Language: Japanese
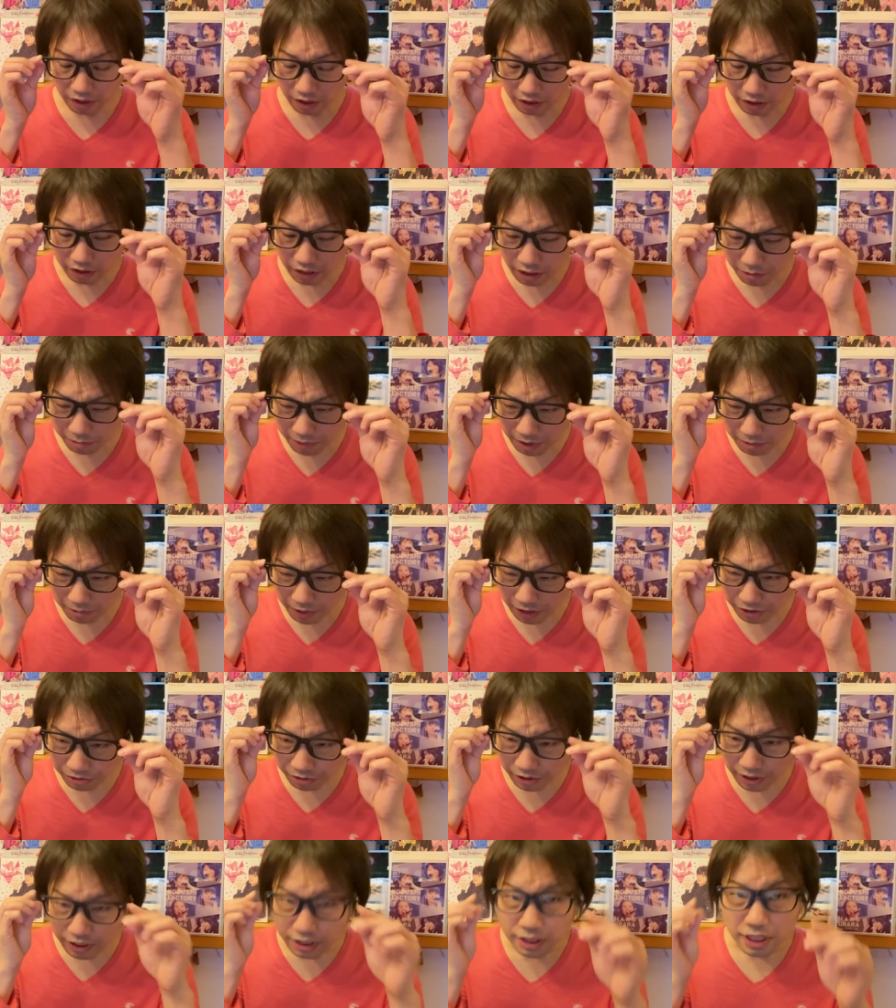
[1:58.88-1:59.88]
でまあまあ
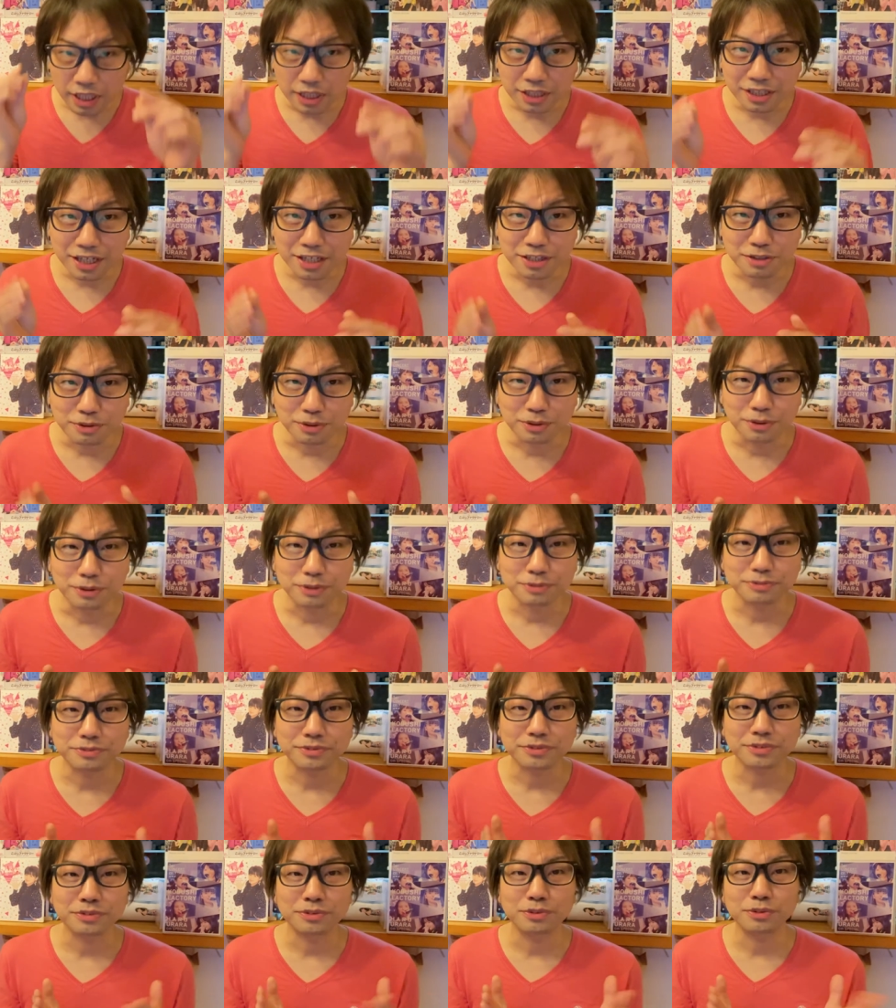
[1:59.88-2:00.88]
それで 何, 何を
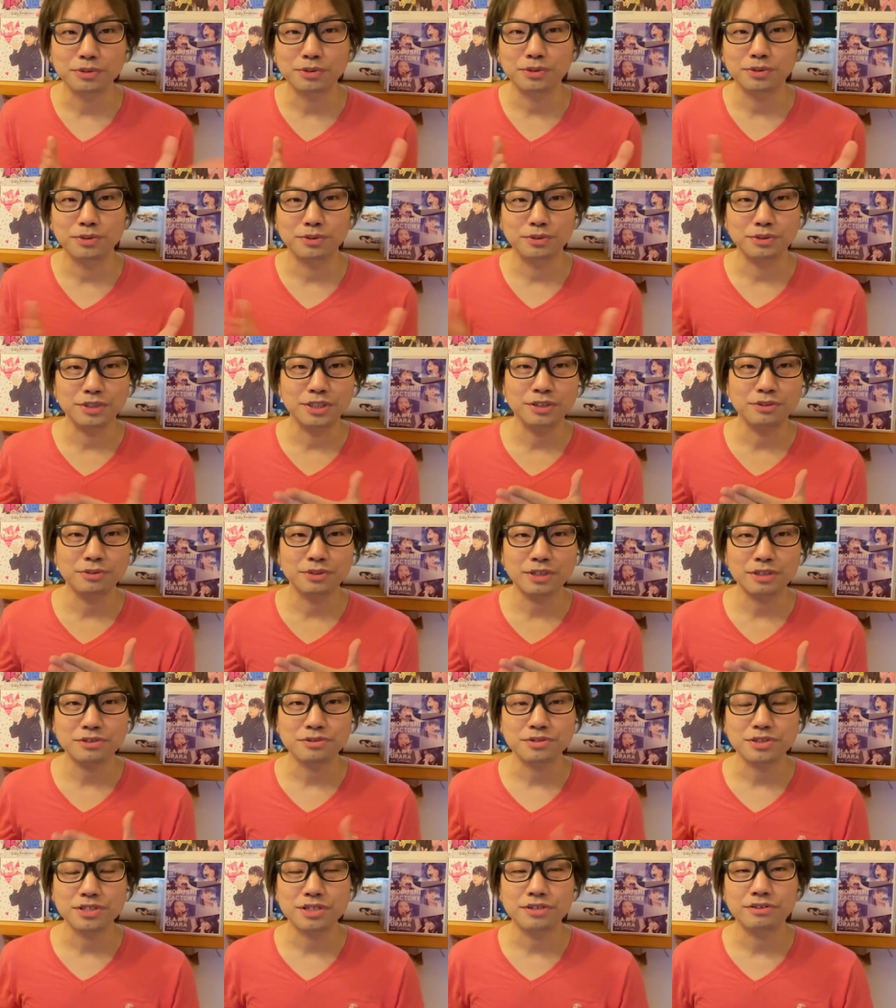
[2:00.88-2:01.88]
この
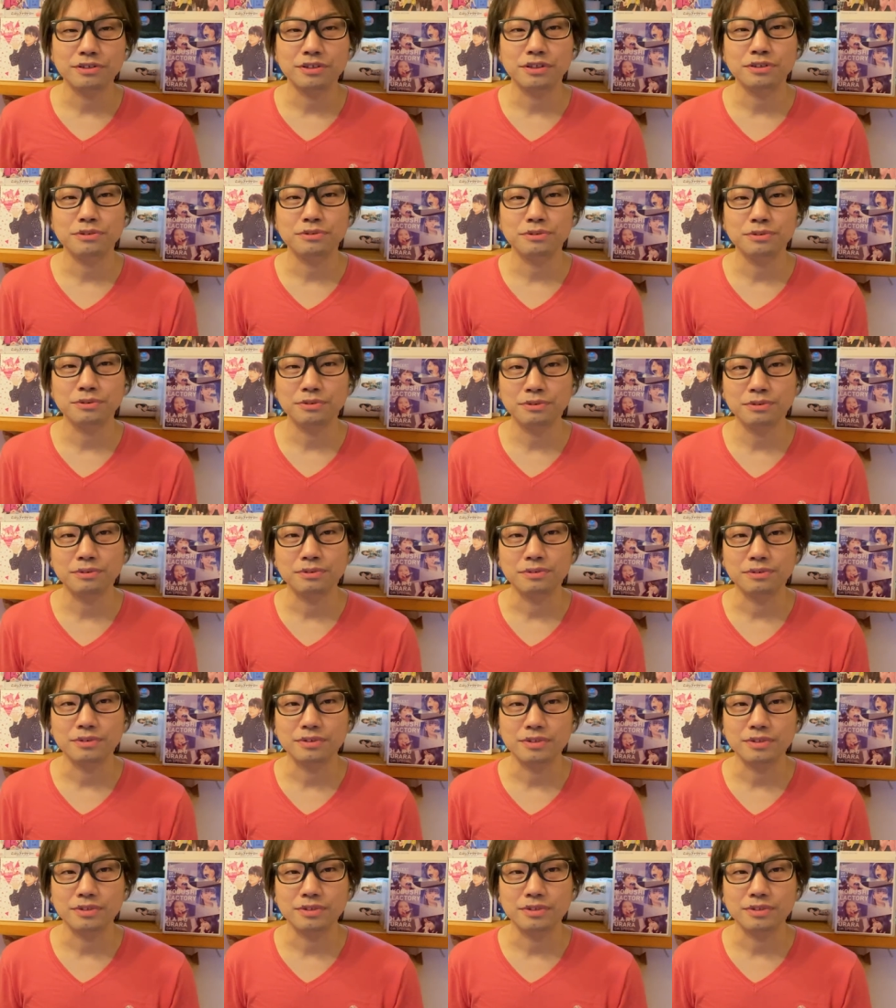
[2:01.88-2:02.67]
イントロダクションしてるかというと、